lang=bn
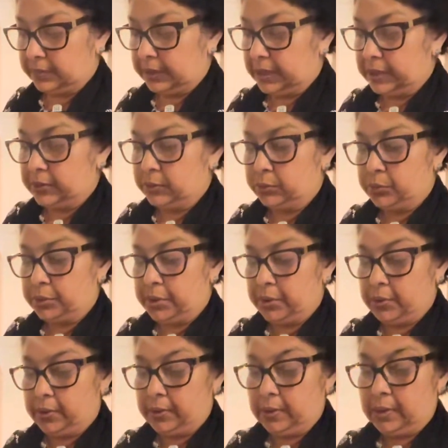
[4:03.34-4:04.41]
এই তো তৈরি
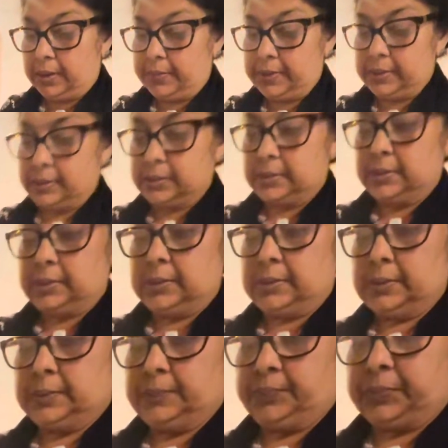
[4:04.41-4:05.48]
হয়ে গেল আমার
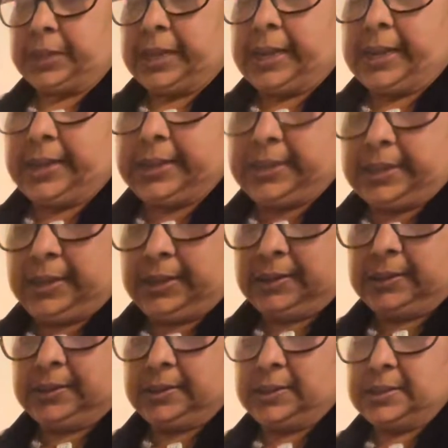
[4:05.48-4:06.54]
হেলদি
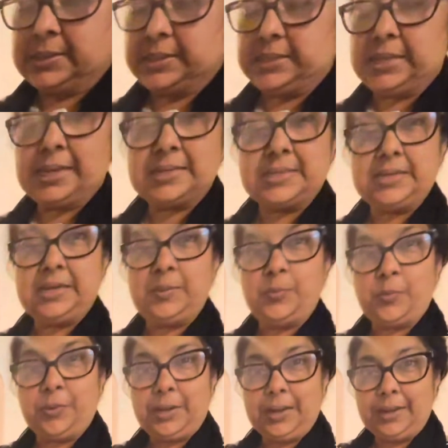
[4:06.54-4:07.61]
চিয়া সিড
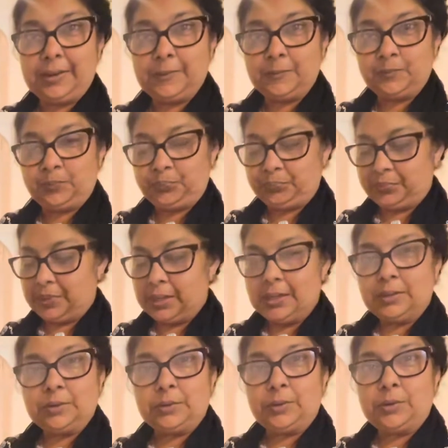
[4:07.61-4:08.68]
পুডিং
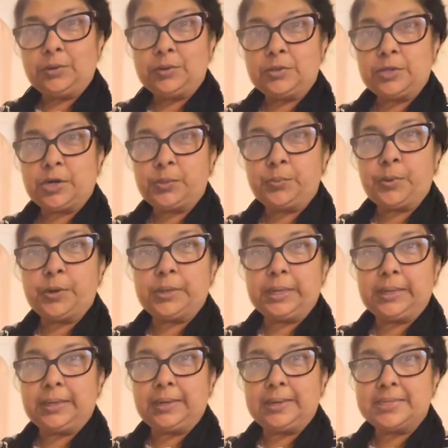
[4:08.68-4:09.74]
তো ঝটপট
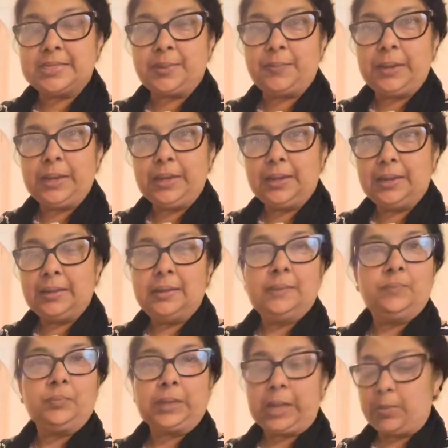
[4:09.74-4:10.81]
একটি রেসিপি
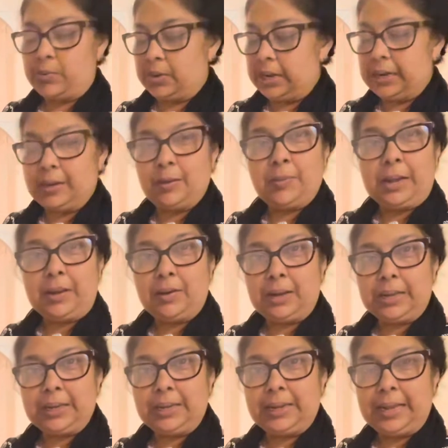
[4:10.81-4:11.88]
কেমন লাগলো ভালো
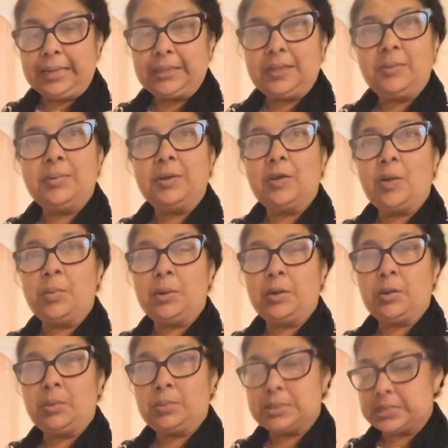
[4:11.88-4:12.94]
লাগলে লাইক দিবেন কমেন্ট
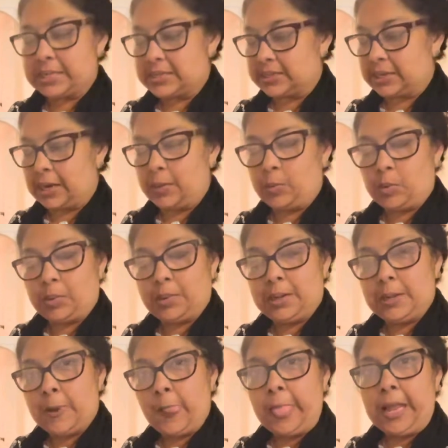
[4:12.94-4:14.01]
করবেন সাবস্ক্রাইব করবেন
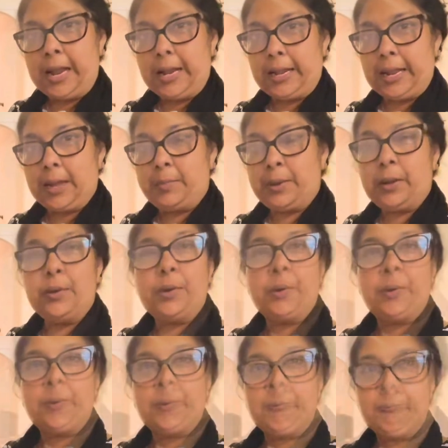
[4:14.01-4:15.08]
আর একবার হলো
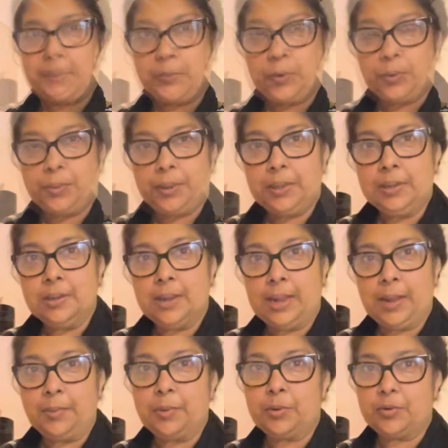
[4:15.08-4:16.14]
সাবস্ক্রাইব করবেন
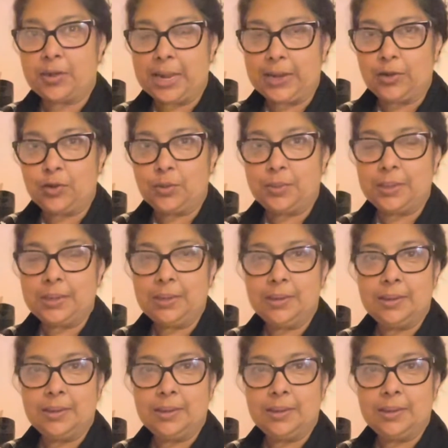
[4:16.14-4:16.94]
এবং ট্রাই করবেন